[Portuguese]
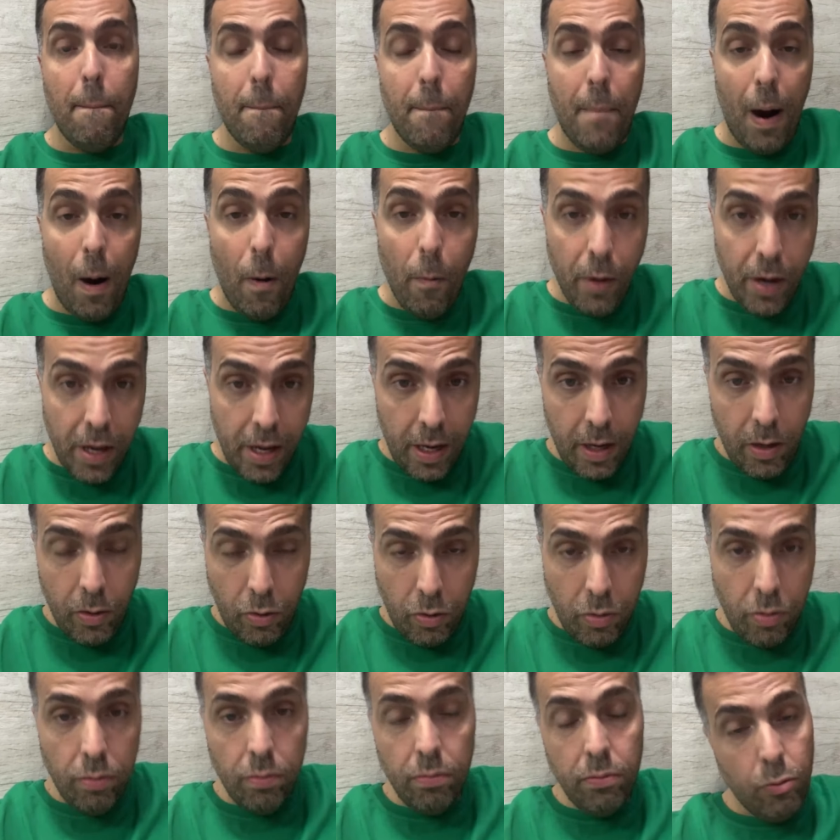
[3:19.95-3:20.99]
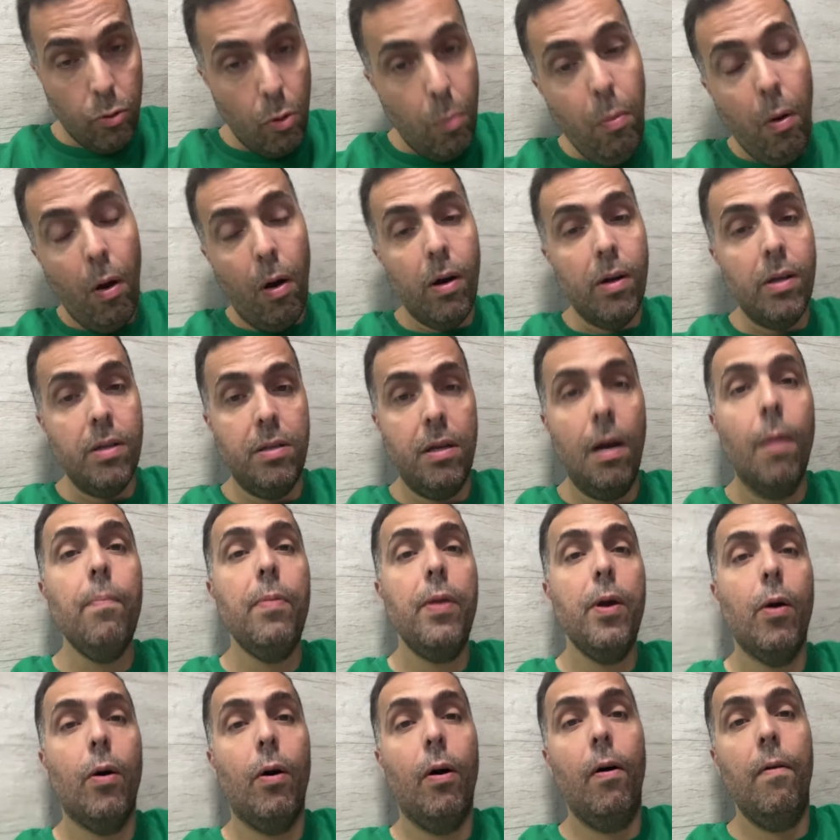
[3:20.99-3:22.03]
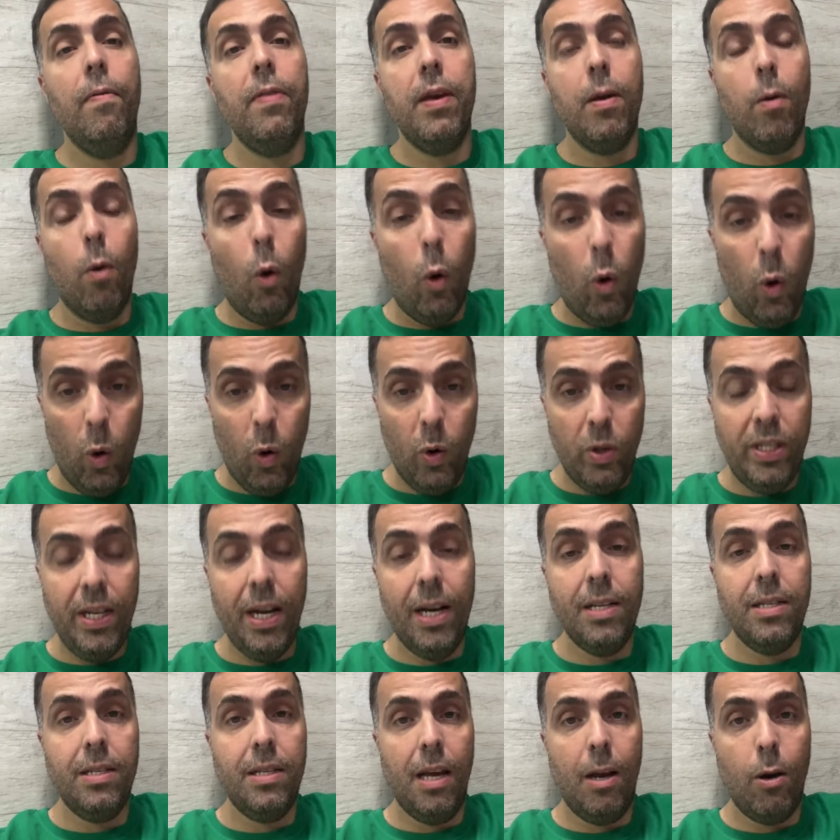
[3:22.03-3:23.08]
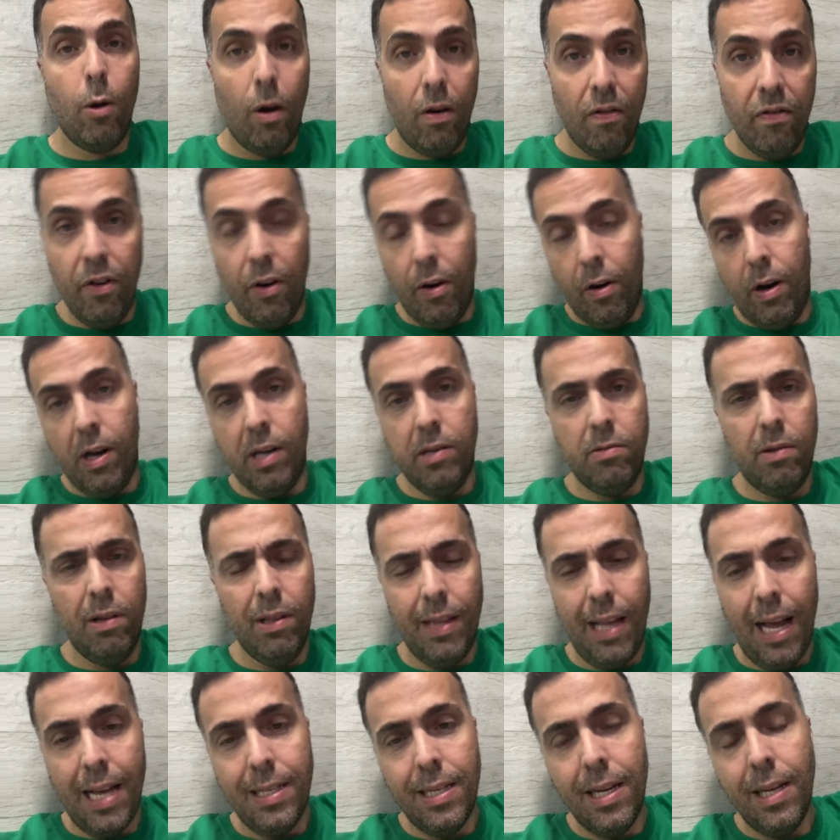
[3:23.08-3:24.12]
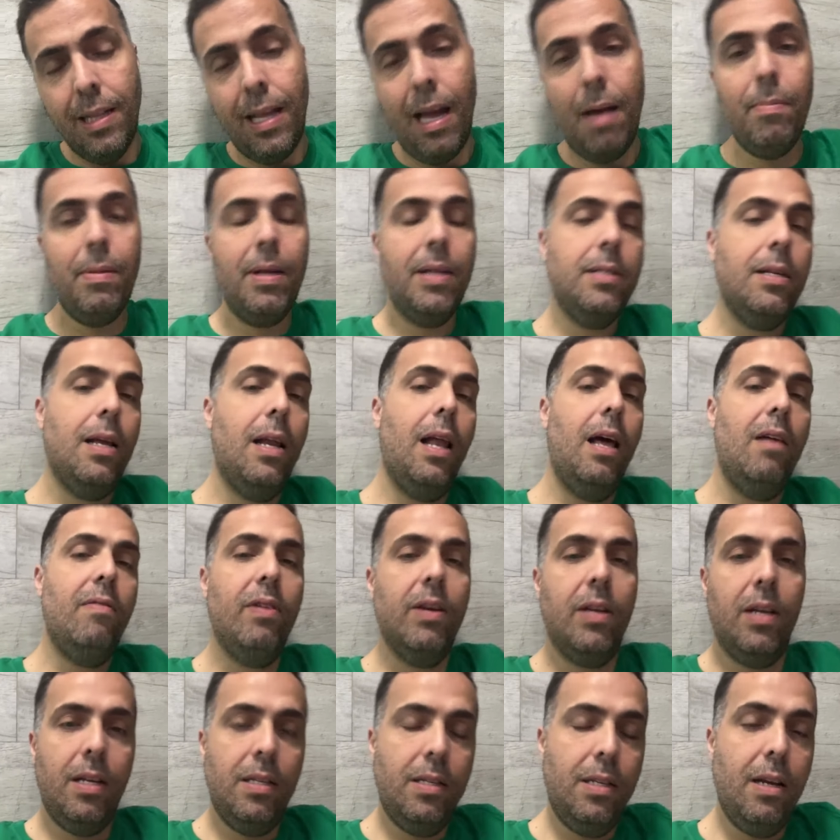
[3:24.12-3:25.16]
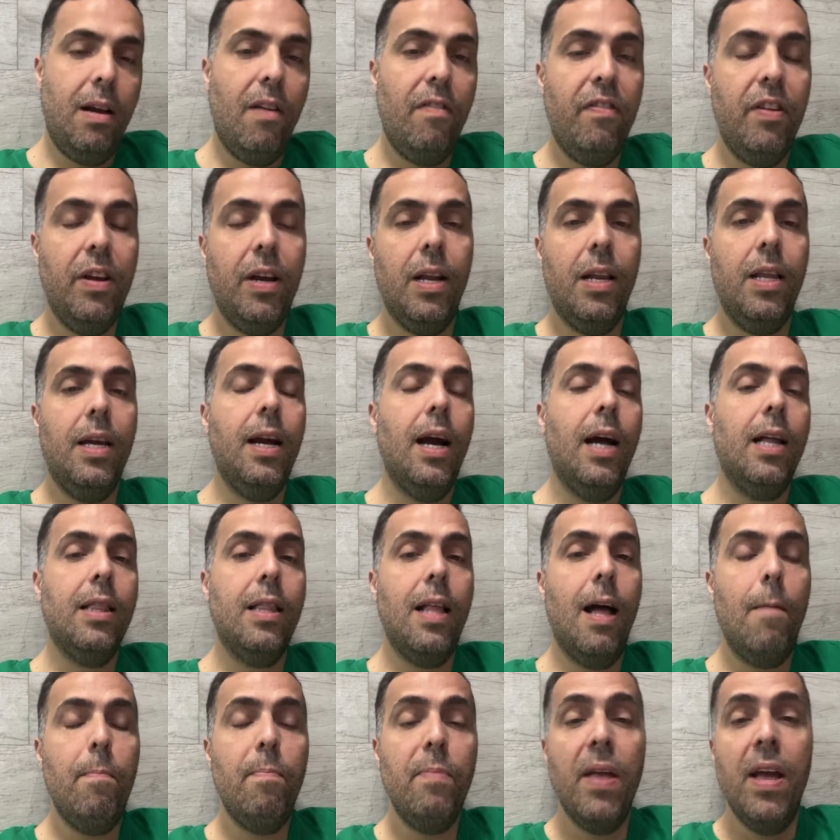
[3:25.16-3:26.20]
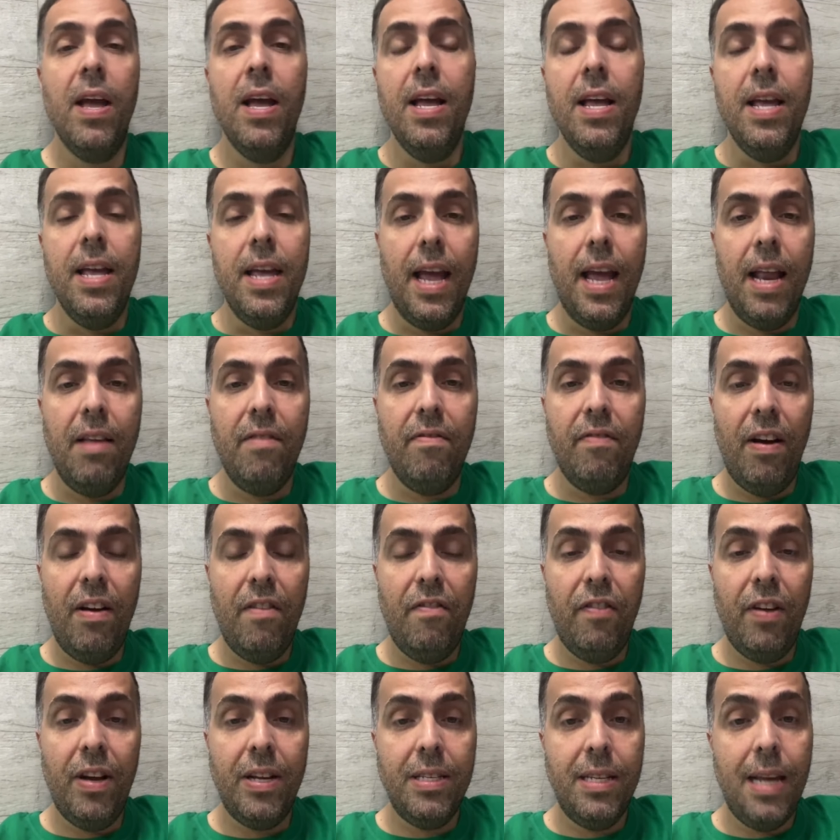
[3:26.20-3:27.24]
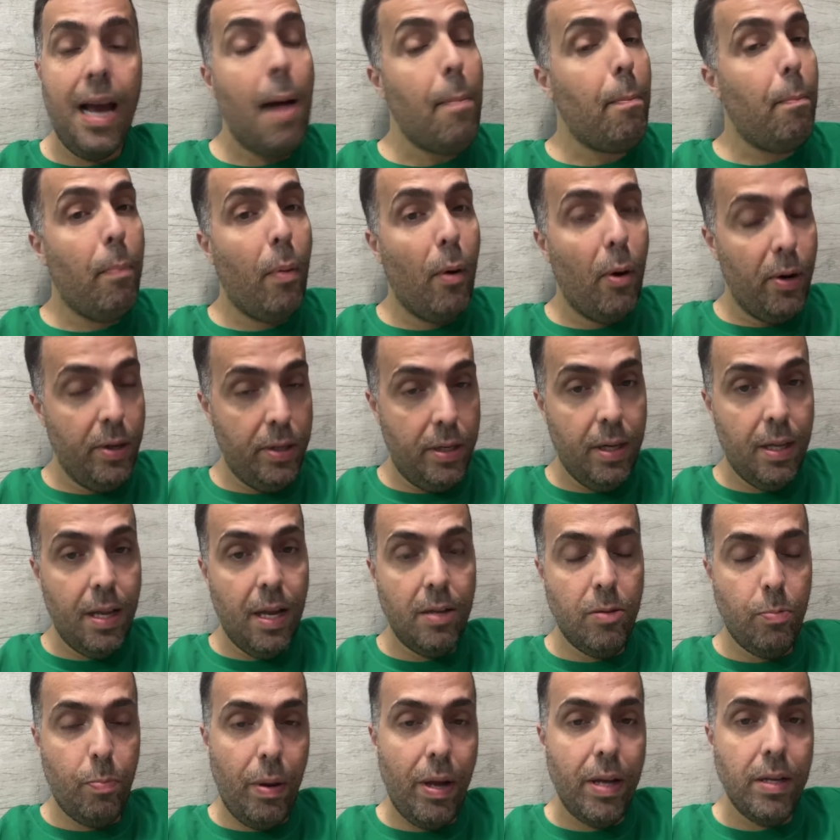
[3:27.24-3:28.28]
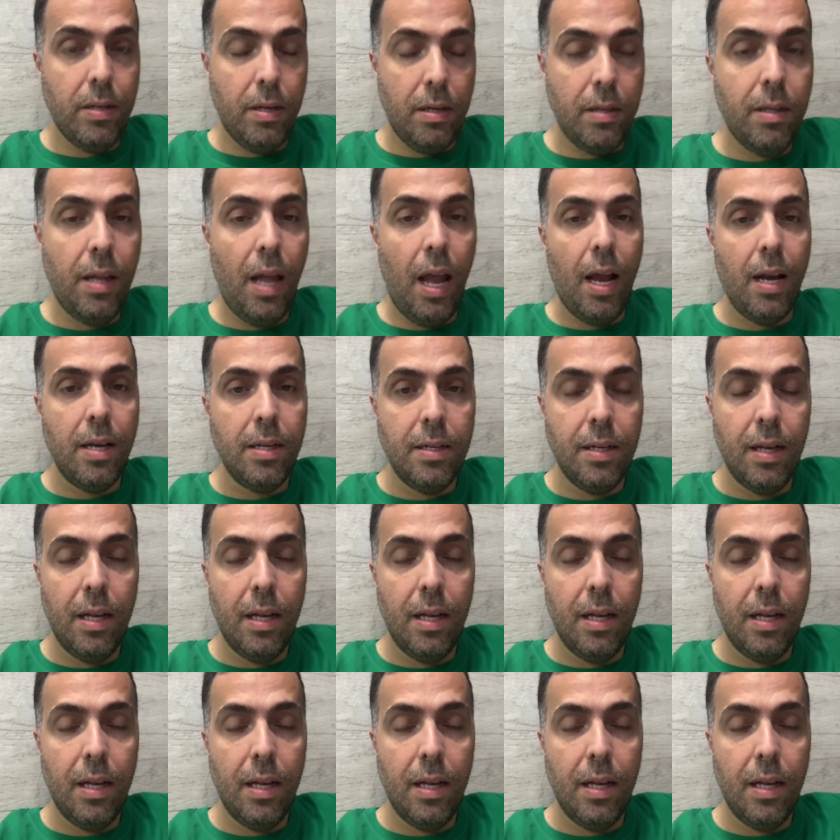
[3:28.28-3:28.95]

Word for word: Maurício, do blog Exame de Ordem, hoje às 19 horas, quando tá assim que terminar essa live aqui, você já fica ligado lá ele vai fazer a aposta das peças dele.